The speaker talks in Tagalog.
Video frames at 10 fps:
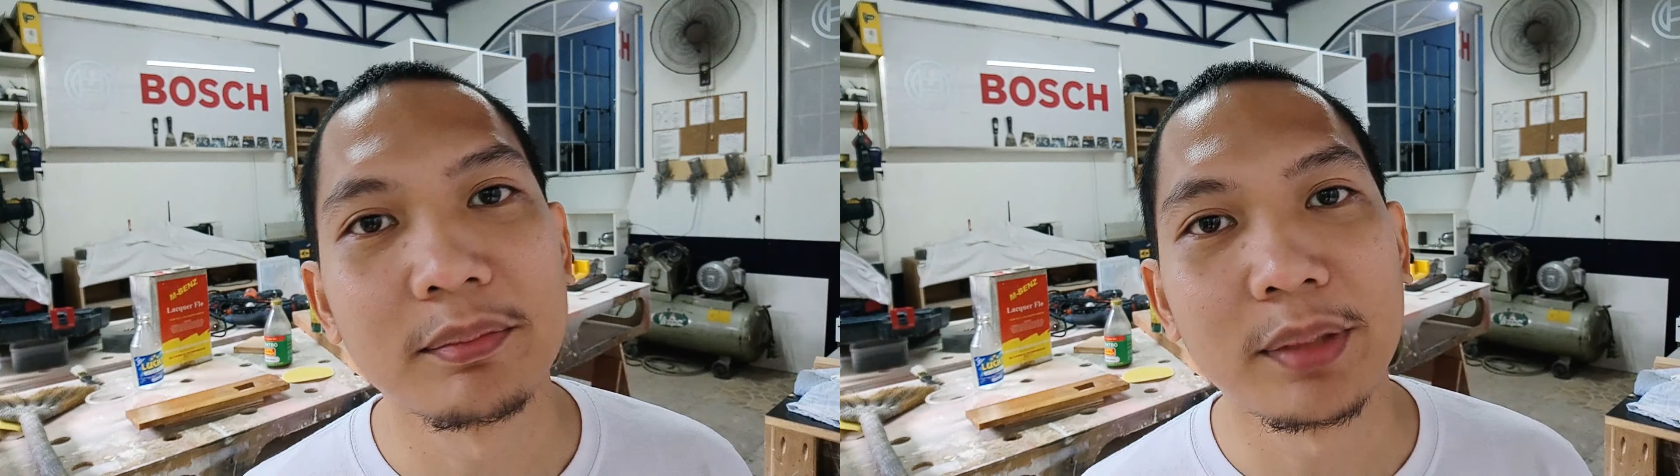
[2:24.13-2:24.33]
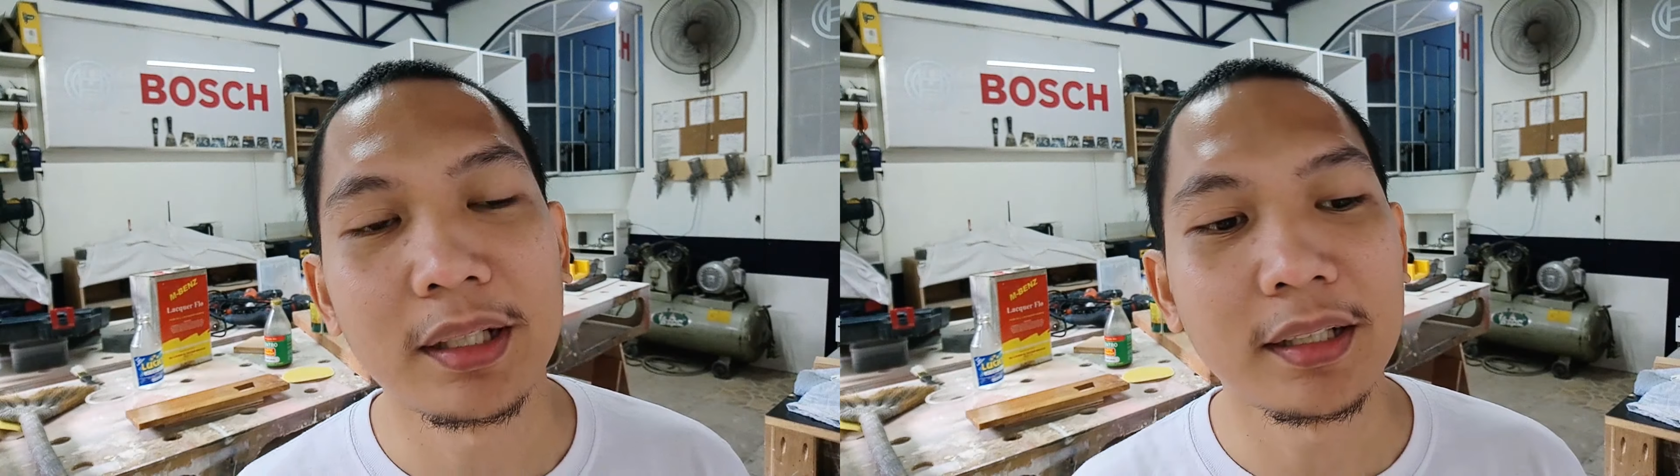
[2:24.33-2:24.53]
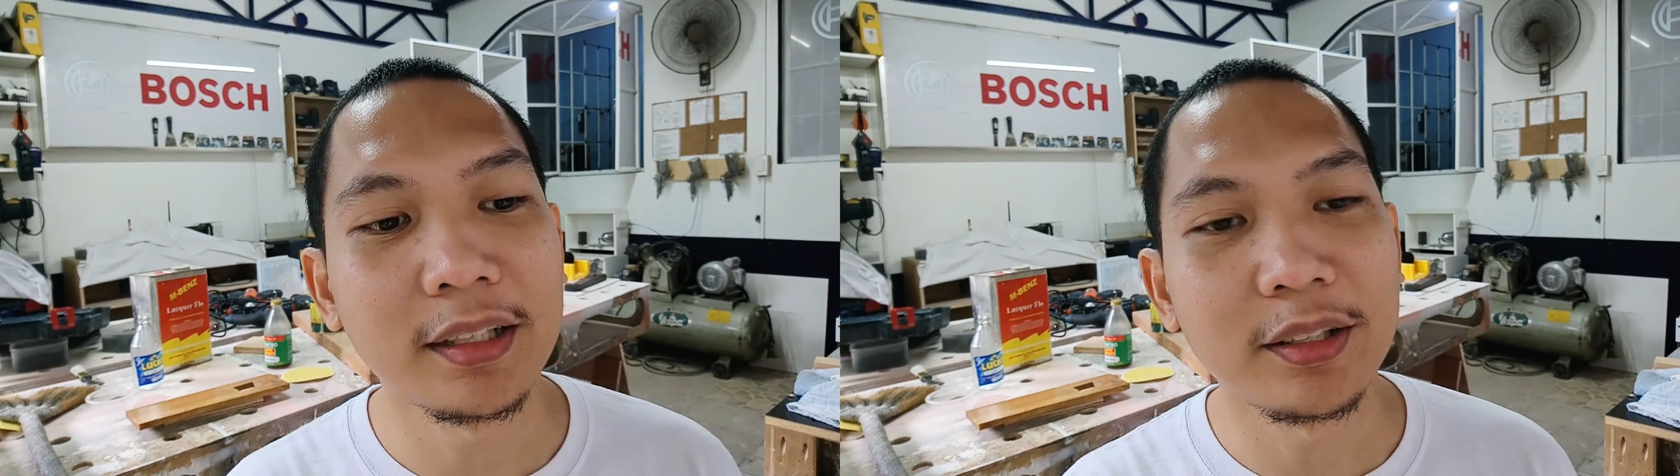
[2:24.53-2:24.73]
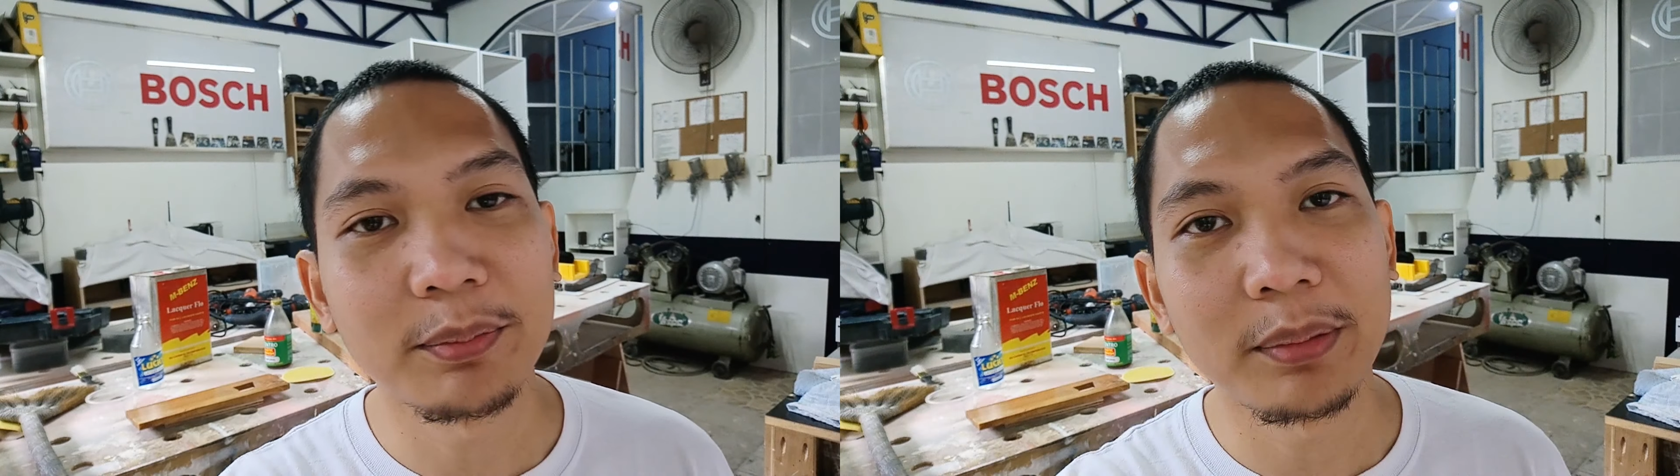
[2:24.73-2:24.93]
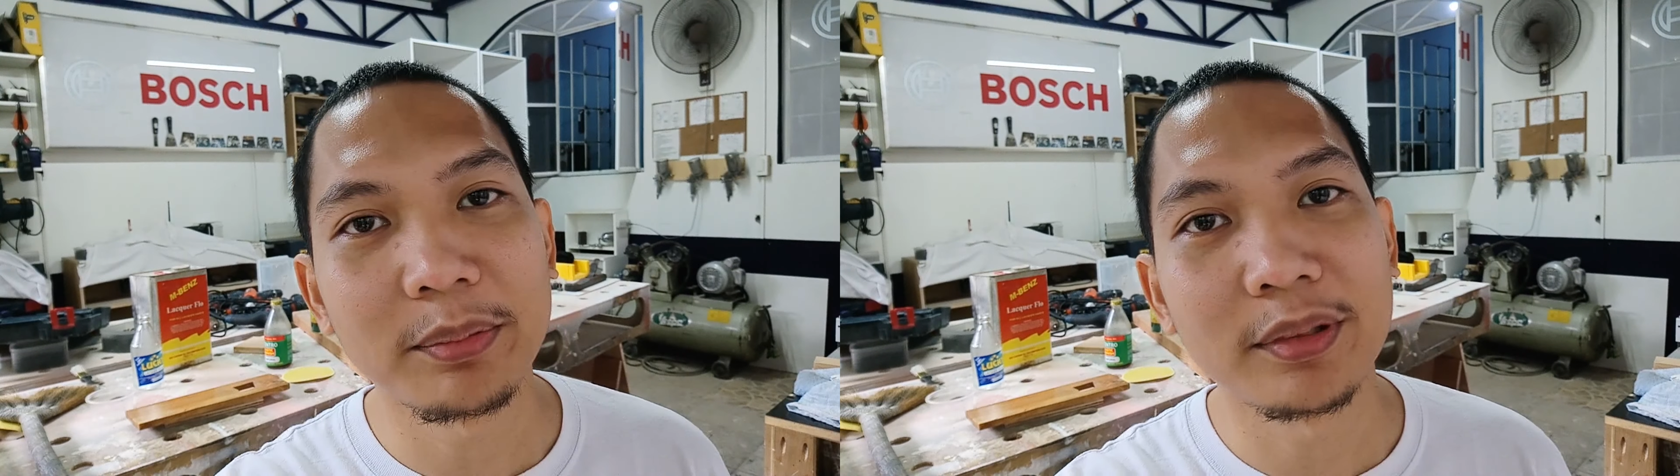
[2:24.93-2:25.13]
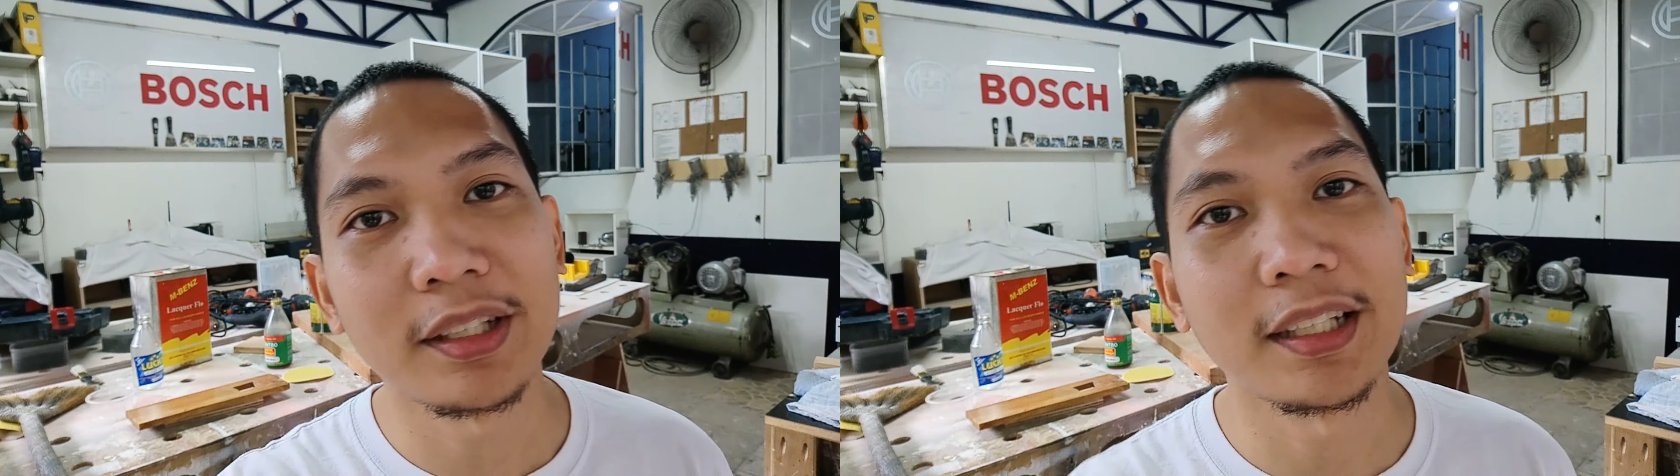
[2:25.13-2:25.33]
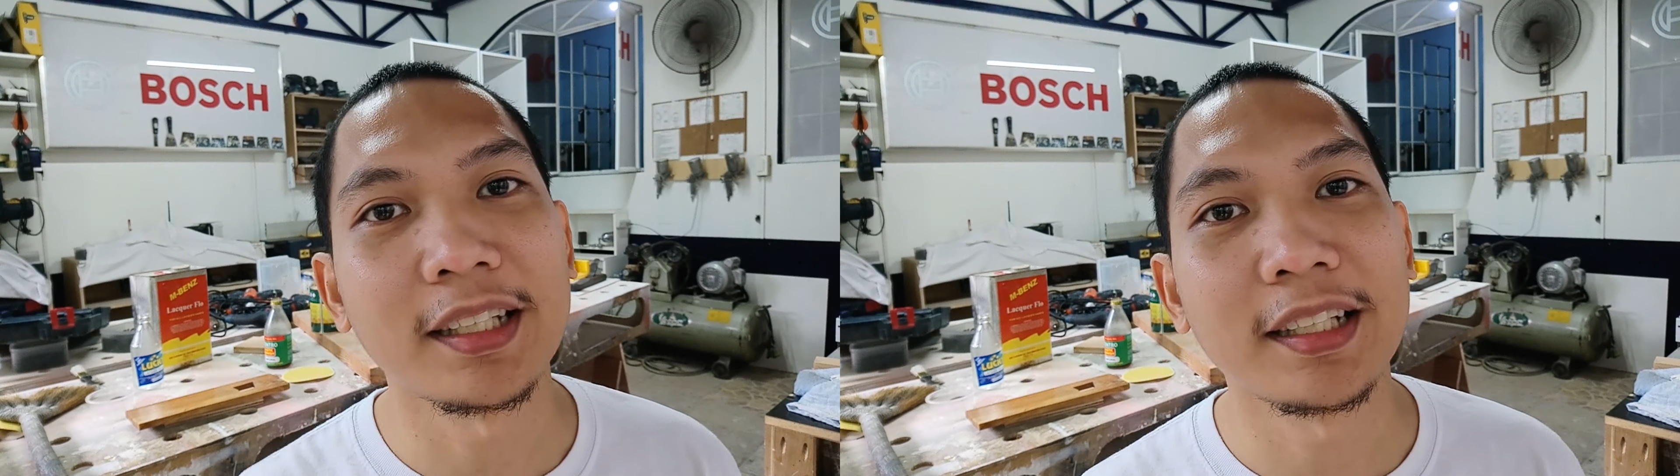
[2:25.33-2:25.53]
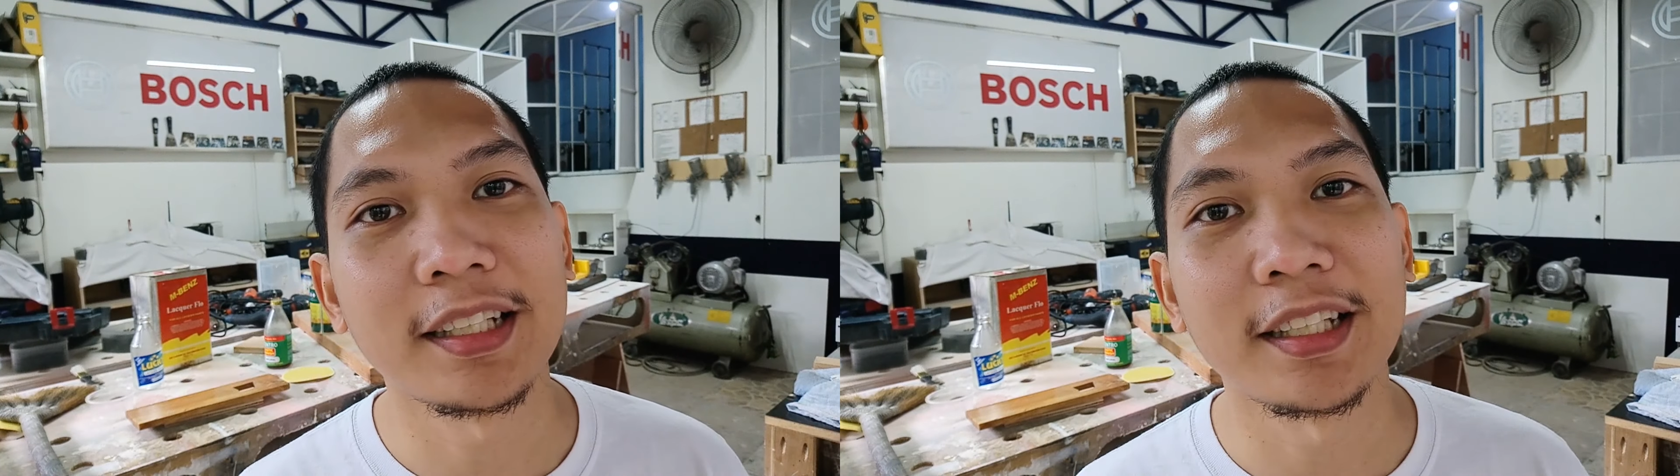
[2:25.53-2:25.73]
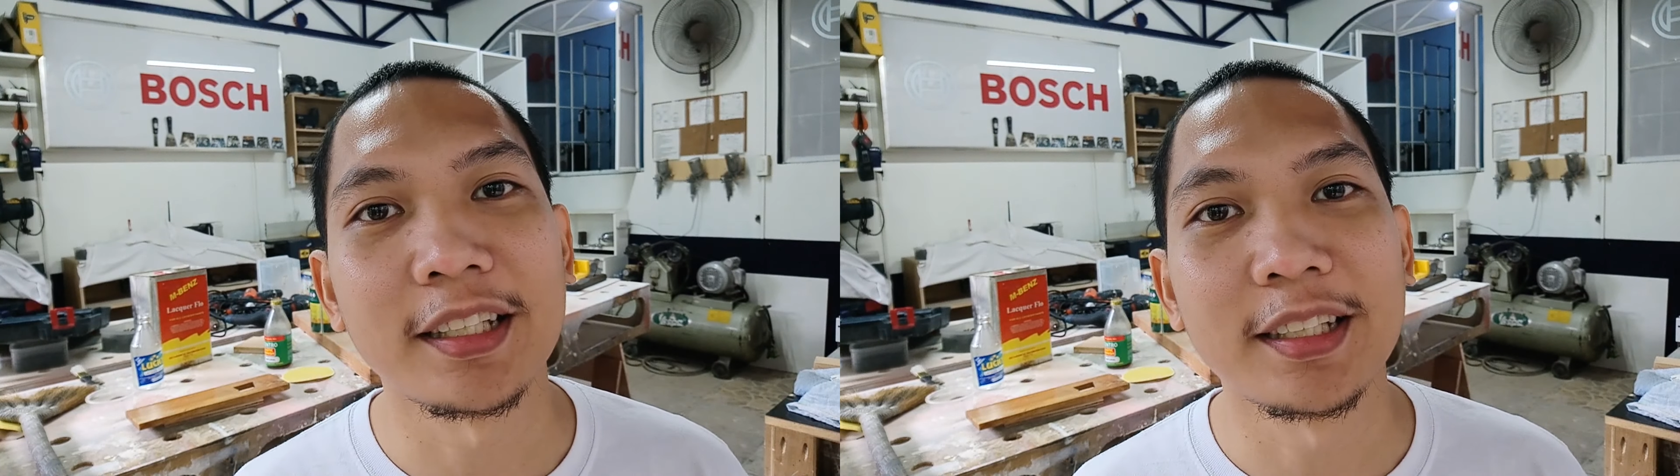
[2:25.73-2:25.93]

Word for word: Baka hindi nyo pa po na-click eh.